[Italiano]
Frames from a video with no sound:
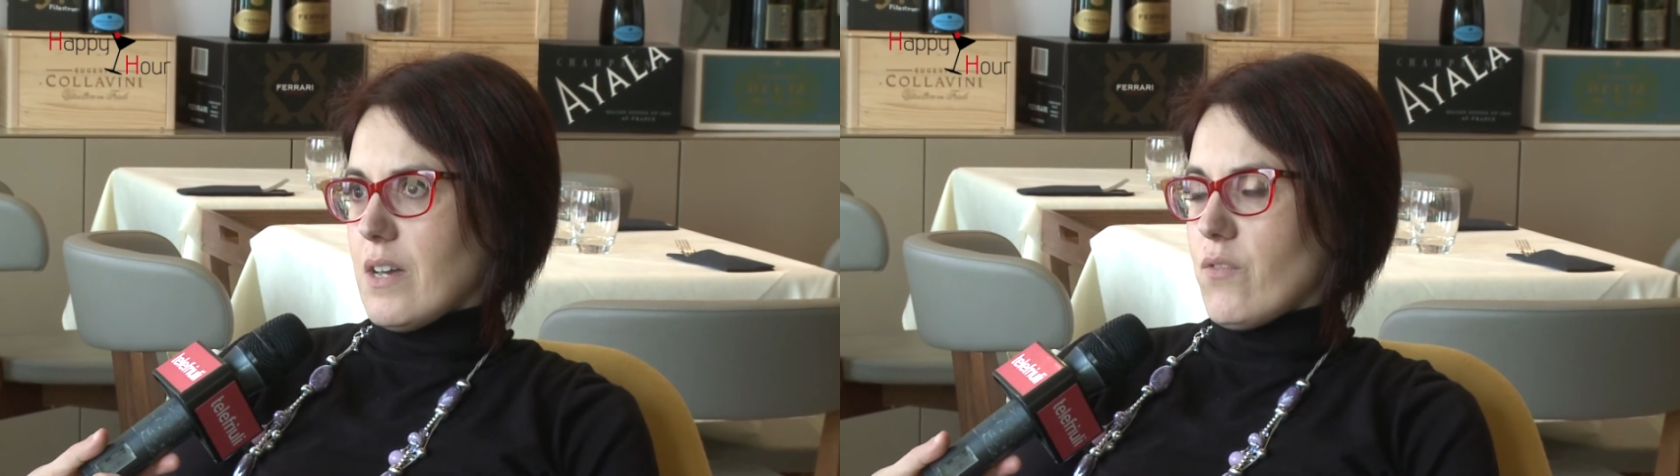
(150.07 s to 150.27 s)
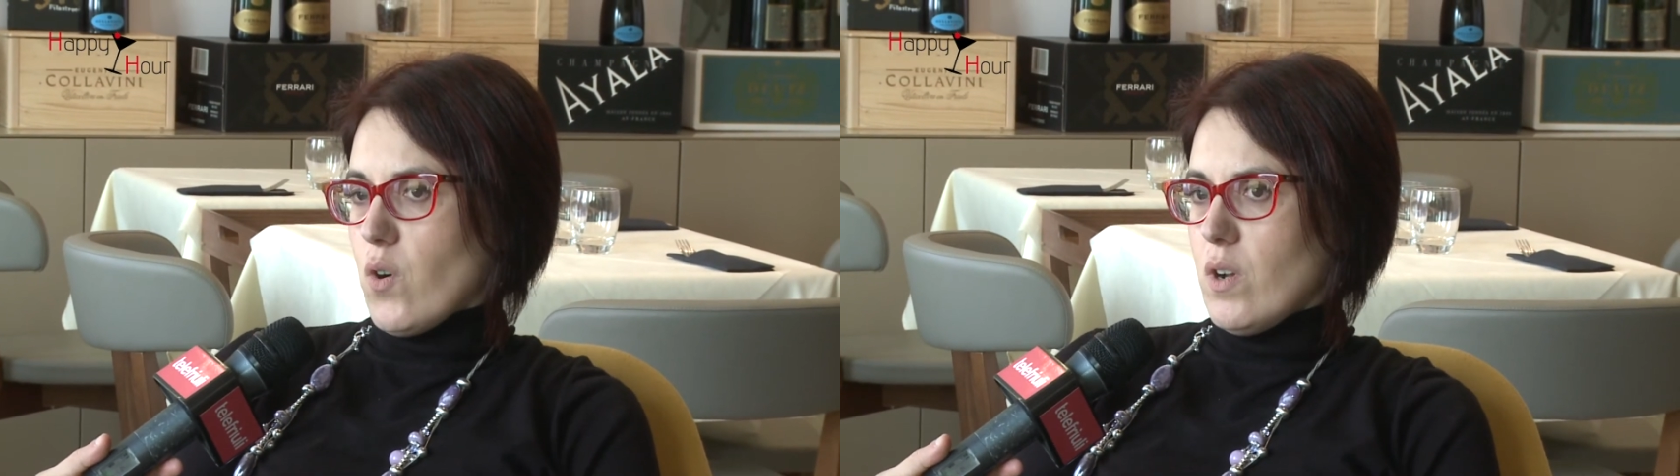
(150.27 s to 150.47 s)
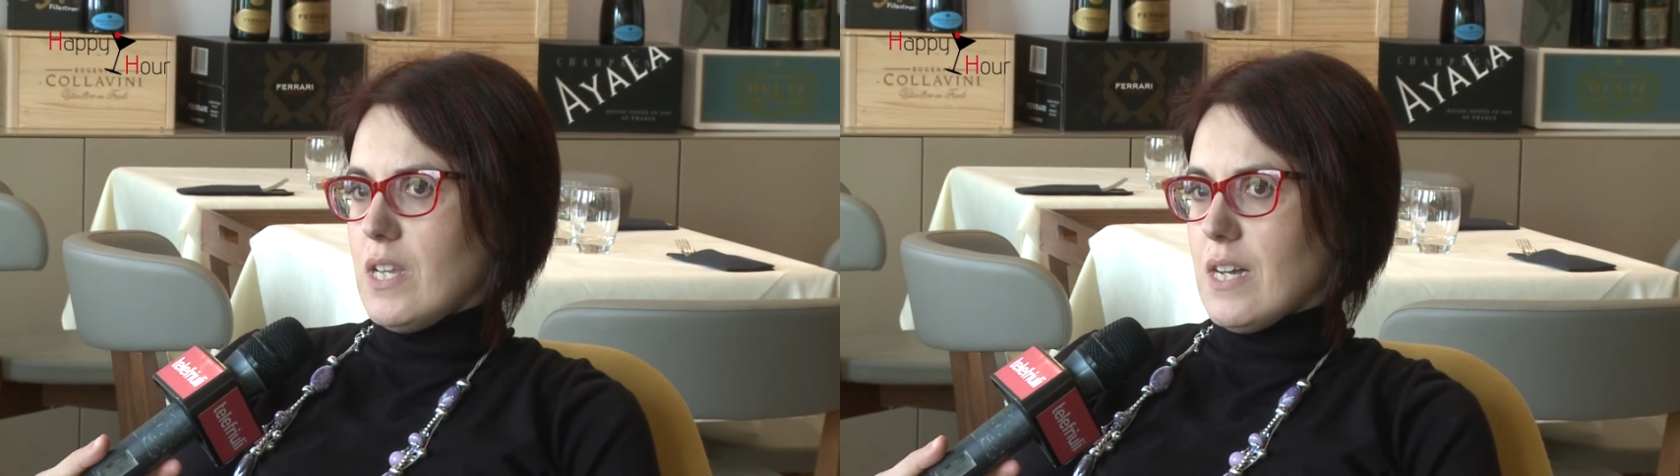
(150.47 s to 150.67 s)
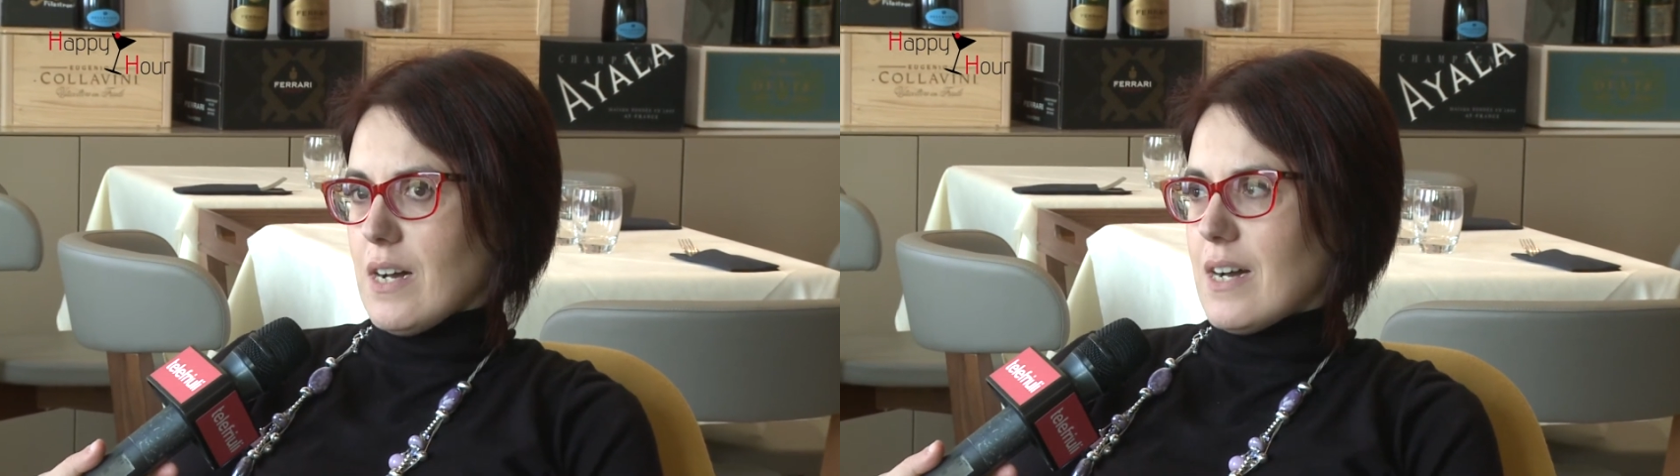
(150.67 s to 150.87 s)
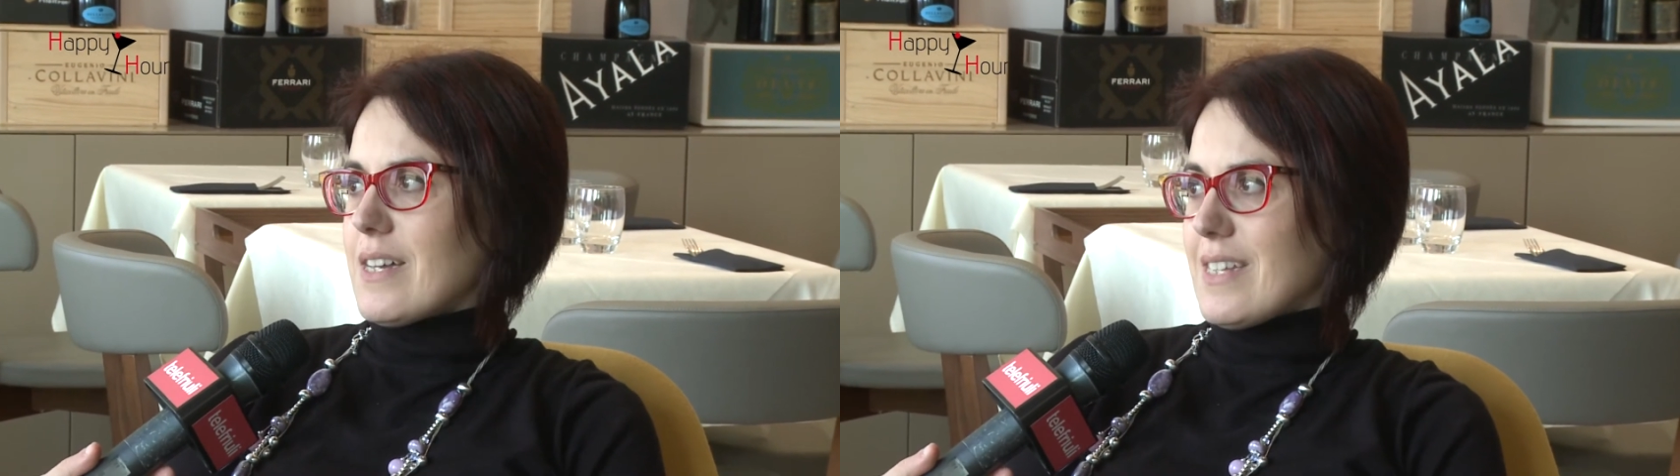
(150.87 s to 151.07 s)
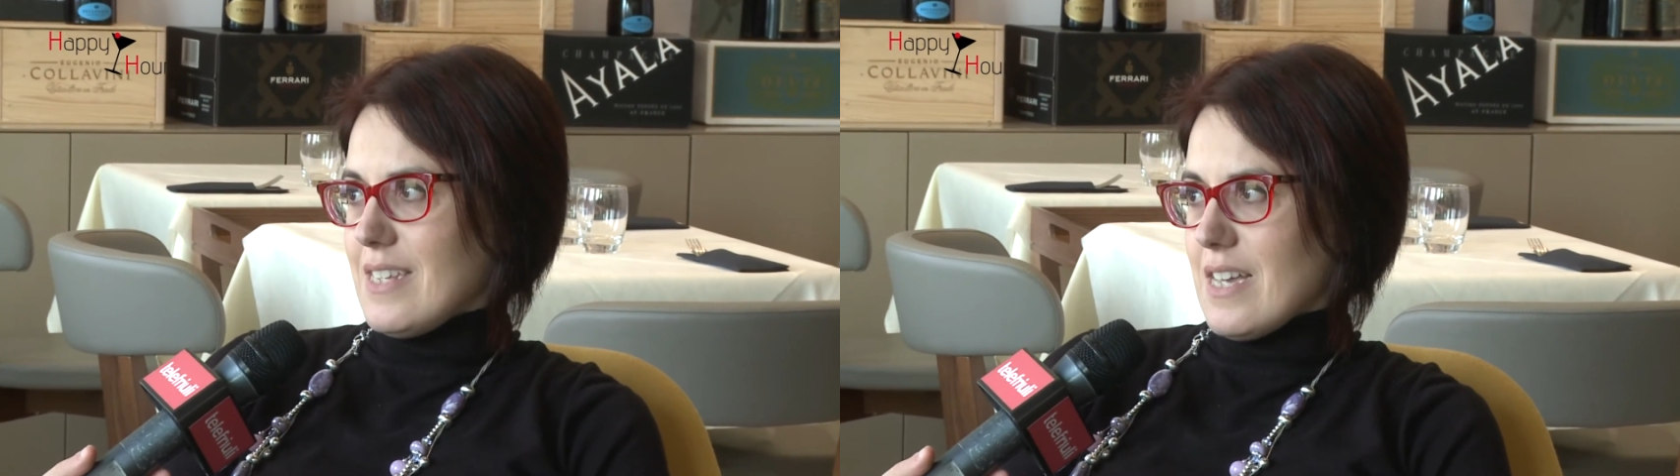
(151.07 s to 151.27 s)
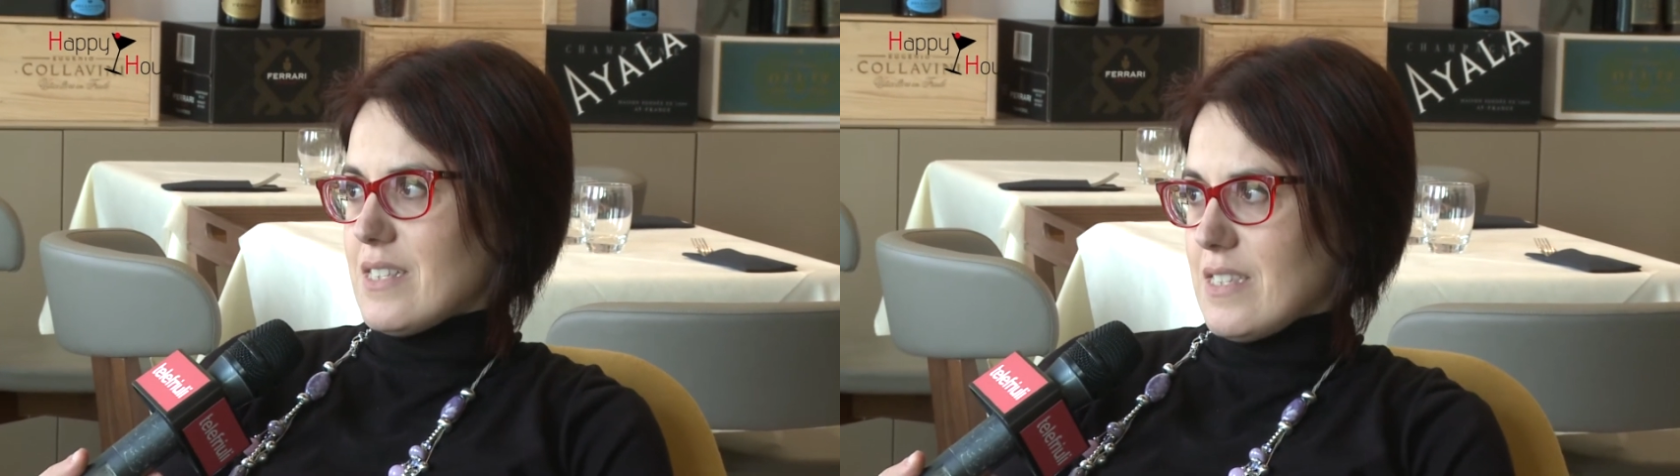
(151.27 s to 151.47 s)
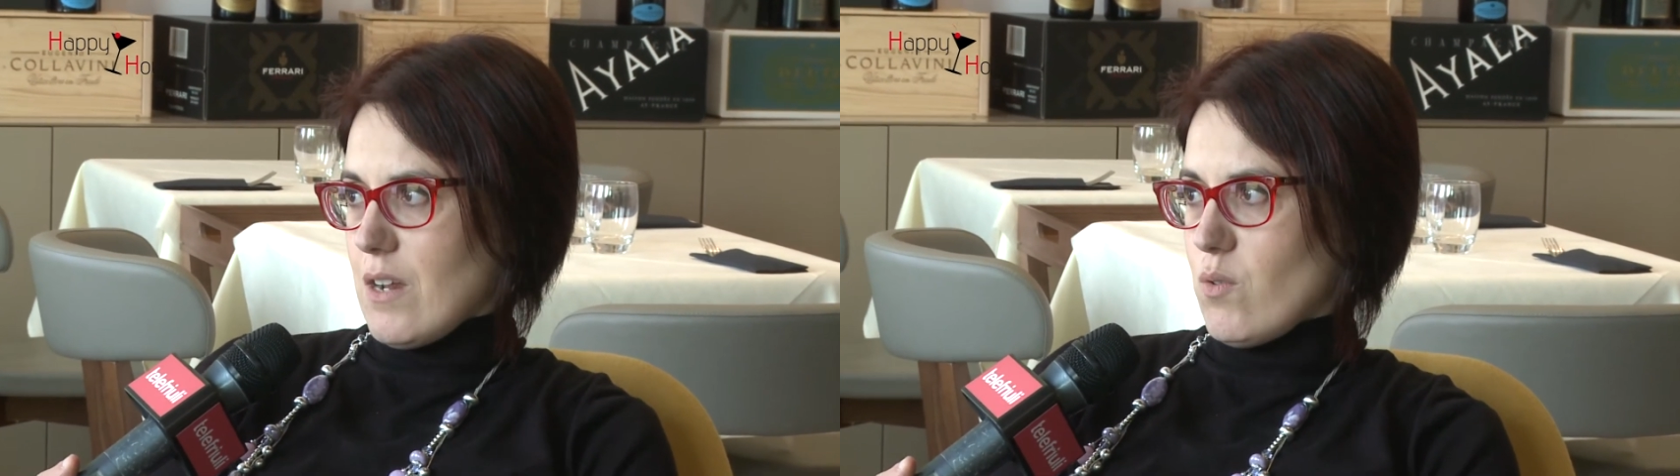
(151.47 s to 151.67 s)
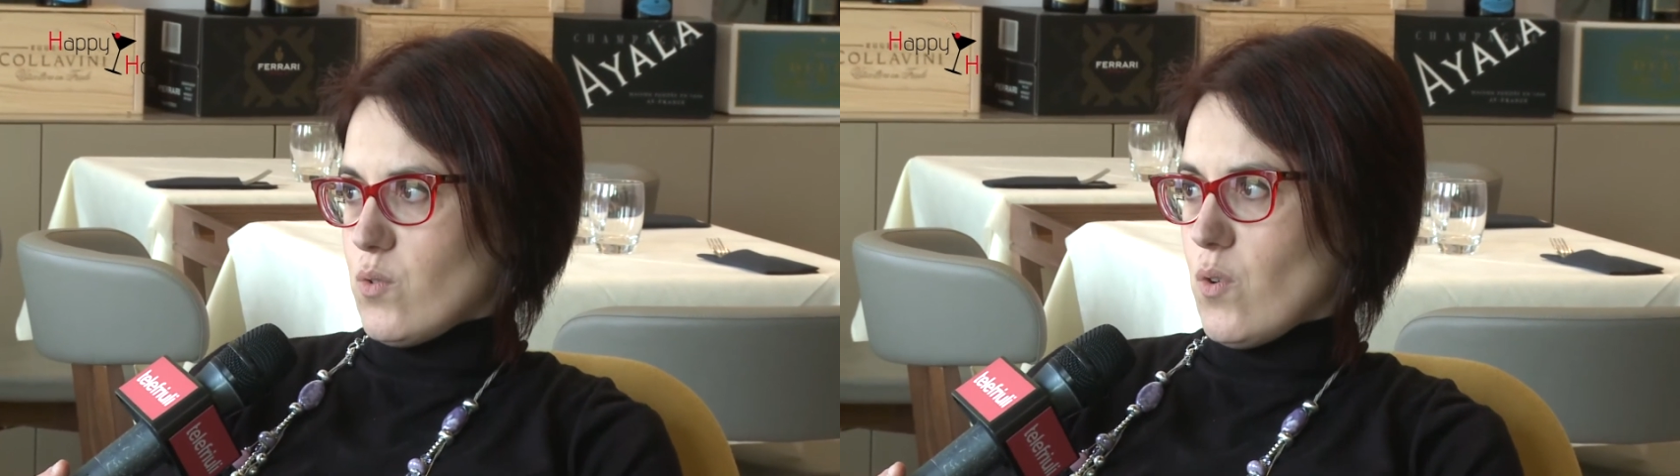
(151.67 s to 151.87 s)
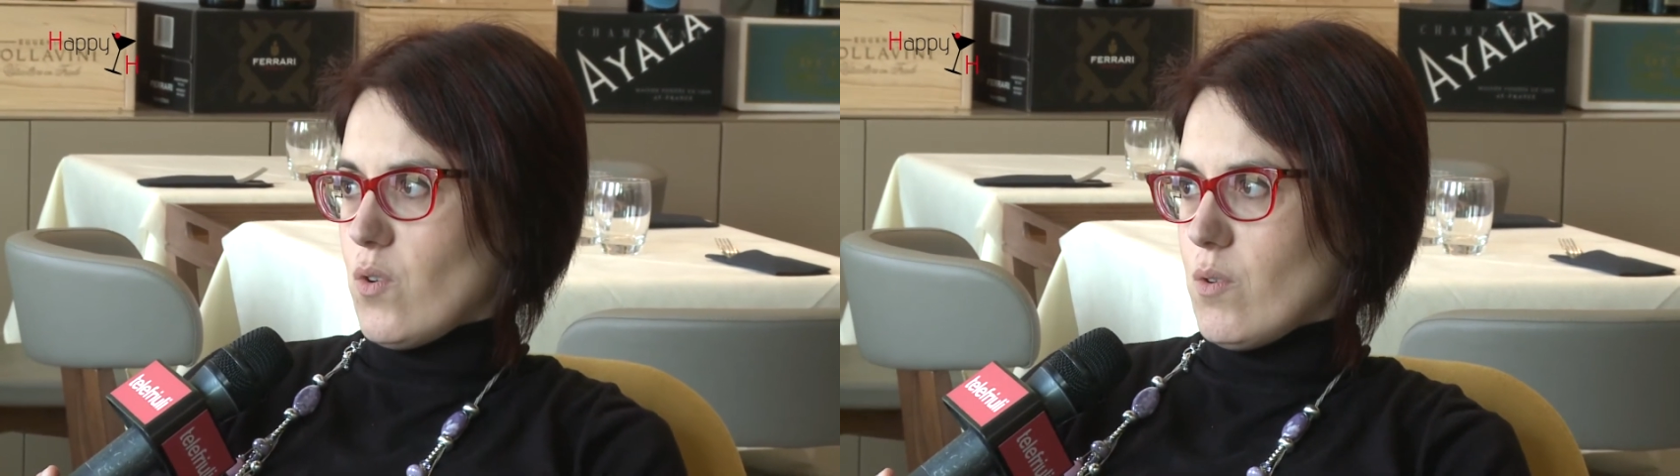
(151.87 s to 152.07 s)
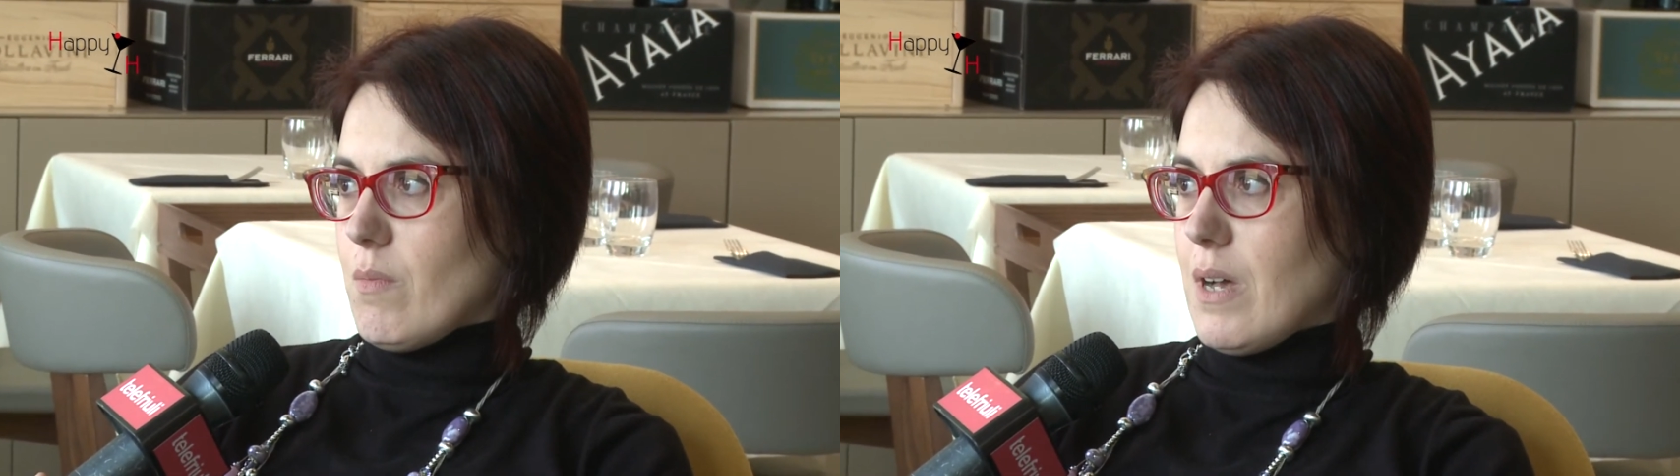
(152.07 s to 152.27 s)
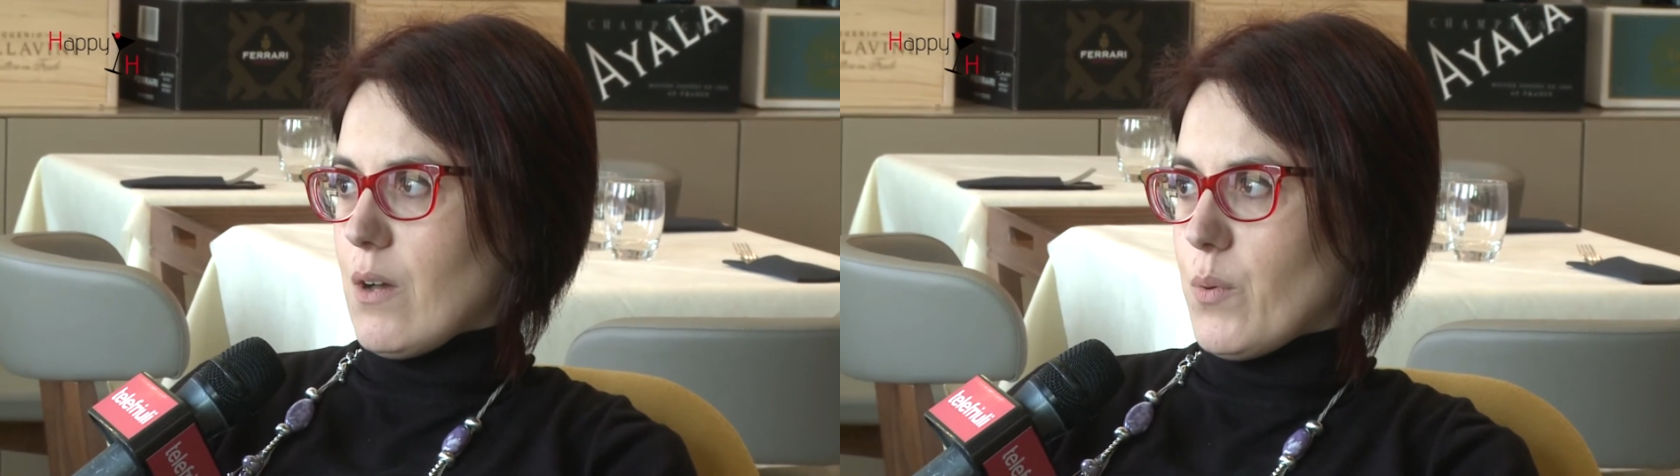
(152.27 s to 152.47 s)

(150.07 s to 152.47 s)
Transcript: e ha voglia anche di essere autonoma,